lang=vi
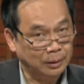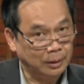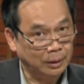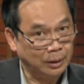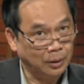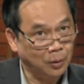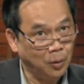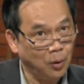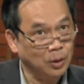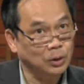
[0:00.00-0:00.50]

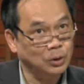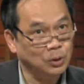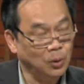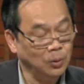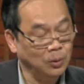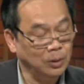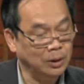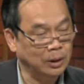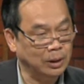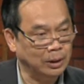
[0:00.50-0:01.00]
cái con
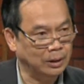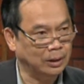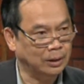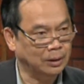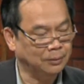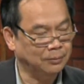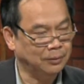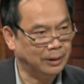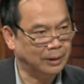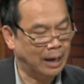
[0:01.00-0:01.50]
số người
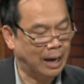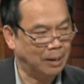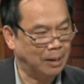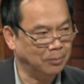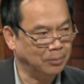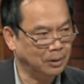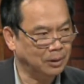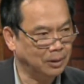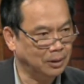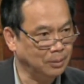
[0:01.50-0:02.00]
Việt Nam
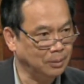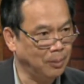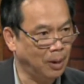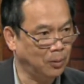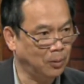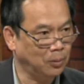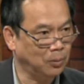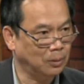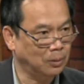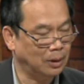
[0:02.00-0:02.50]
đi
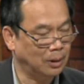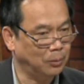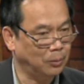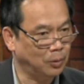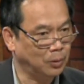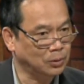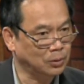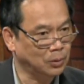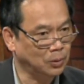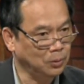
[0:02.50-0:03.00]
bầu là một
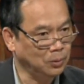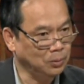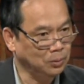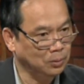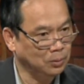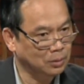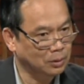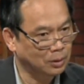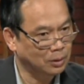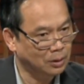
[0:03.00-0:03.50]
con số
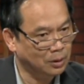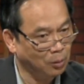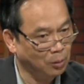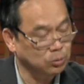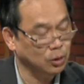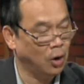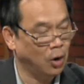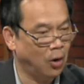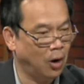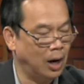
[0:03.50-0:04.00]
không
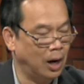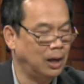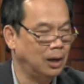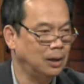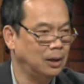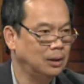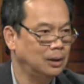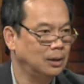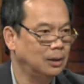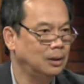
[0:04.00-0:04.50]
nhỏ
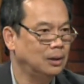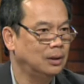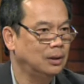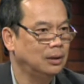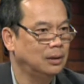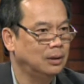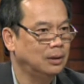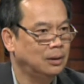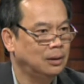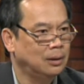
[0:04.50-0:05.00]

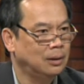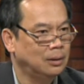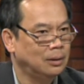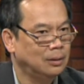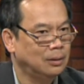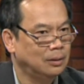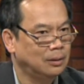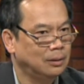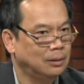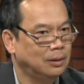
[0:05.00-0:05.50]

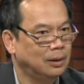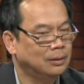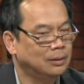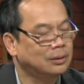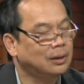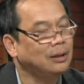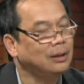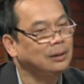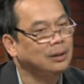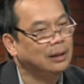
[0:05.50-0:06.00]
thì
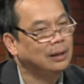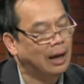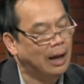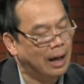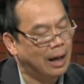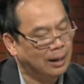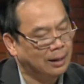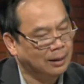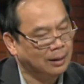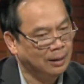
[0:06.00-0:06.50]
tất
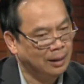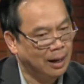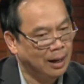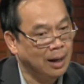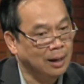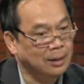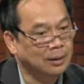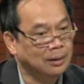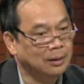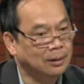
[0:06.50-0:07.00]
cả
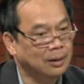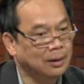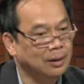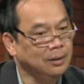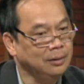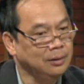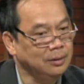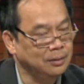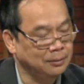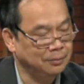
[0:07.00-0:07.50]
các
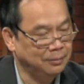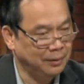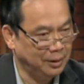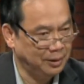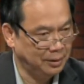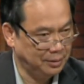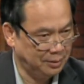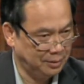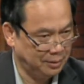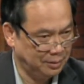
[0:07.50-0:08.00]
ứng cử
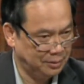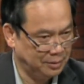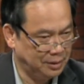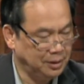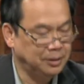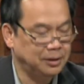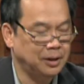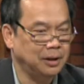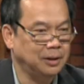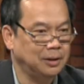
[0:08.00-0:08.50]
viên
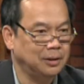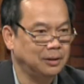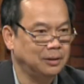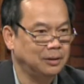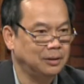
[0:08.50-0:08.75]
chính trị